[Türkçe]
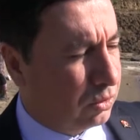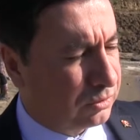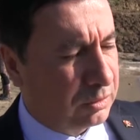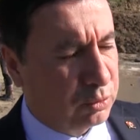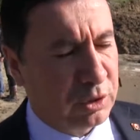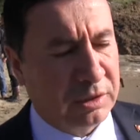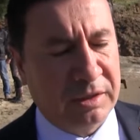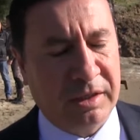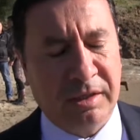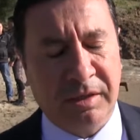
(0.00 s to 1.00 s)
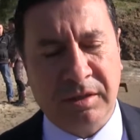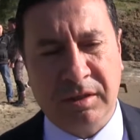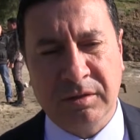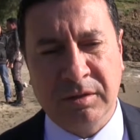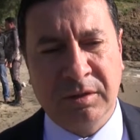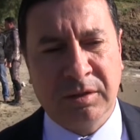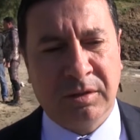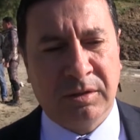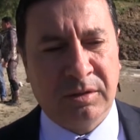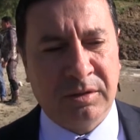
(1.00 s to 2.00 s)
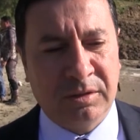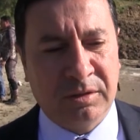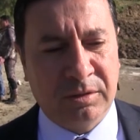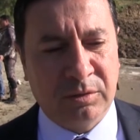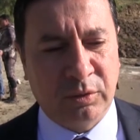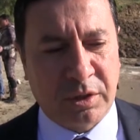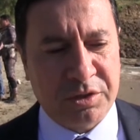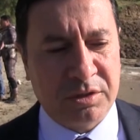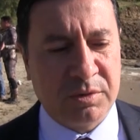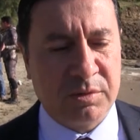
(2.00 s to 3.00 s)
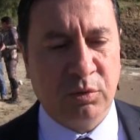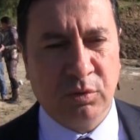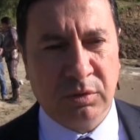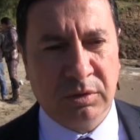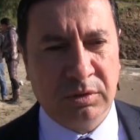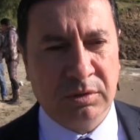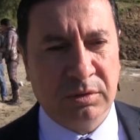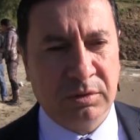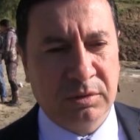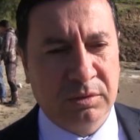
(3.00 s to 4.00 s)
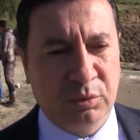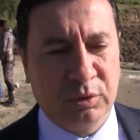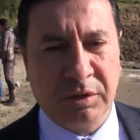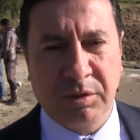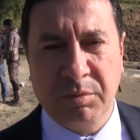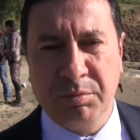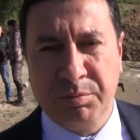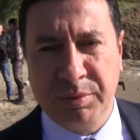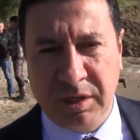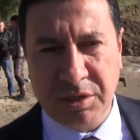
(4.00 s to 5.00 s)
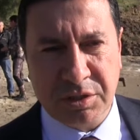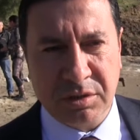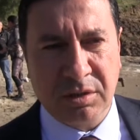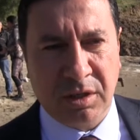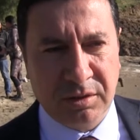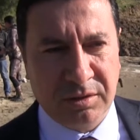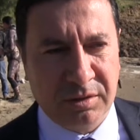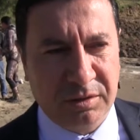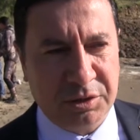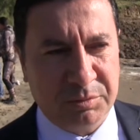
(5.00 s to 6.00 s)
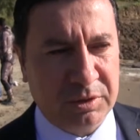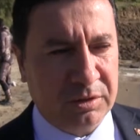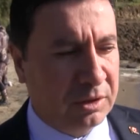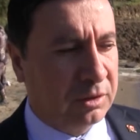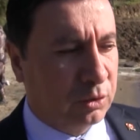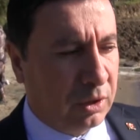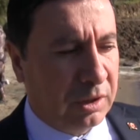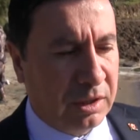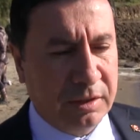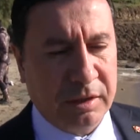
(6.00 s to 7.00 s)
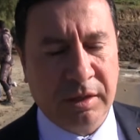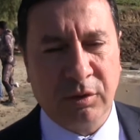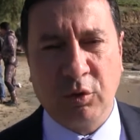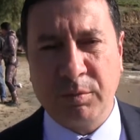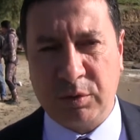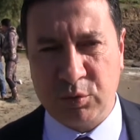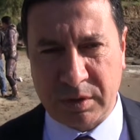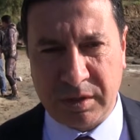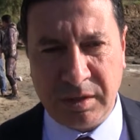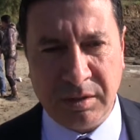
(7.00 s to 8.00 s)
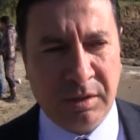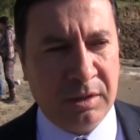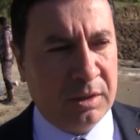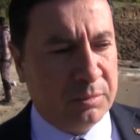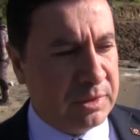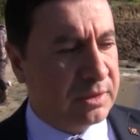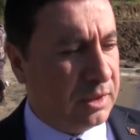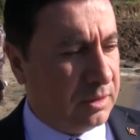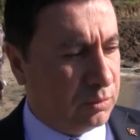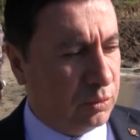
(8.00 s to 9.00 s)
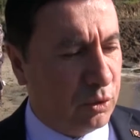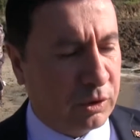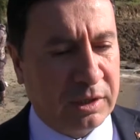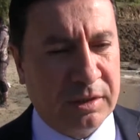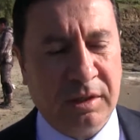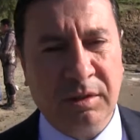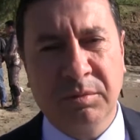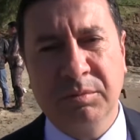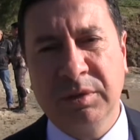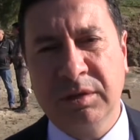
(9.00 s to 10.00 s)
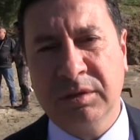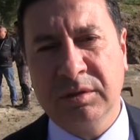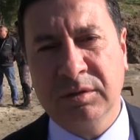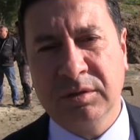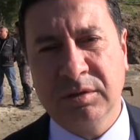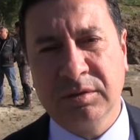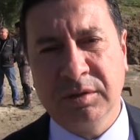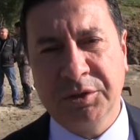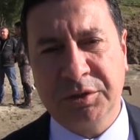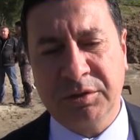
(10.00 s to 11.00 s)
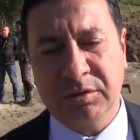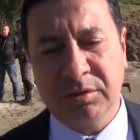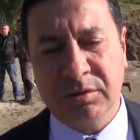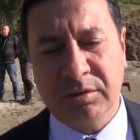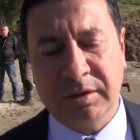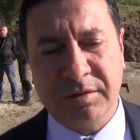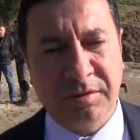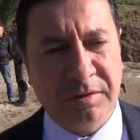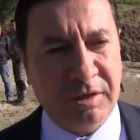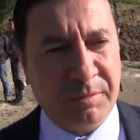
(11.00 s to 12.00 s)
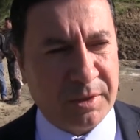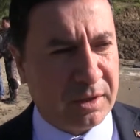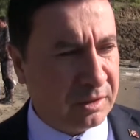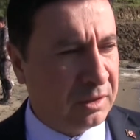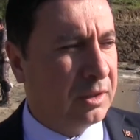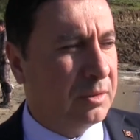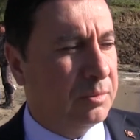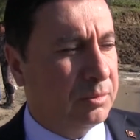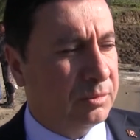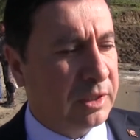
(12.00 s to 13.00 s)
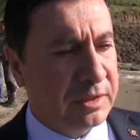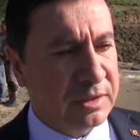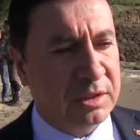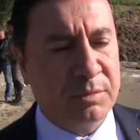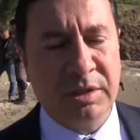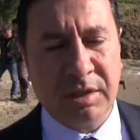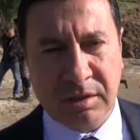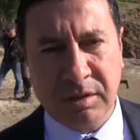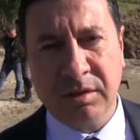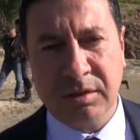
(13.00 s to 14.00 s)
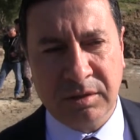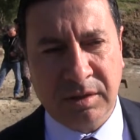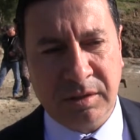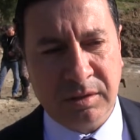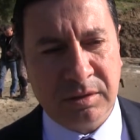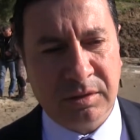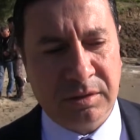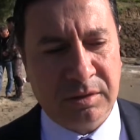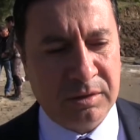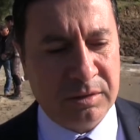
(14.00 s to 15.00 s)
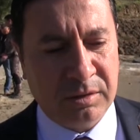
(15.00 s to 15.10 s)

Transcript: ortak mücadeleyle e, uğraştığımız bu e, buradaki bir plaj kaldırıldı. Şimdi doğal haline geri dönmek üzere. Biz de bu bölgede bir e, dalış etkinliği yaparak denizin dibindeki yine e,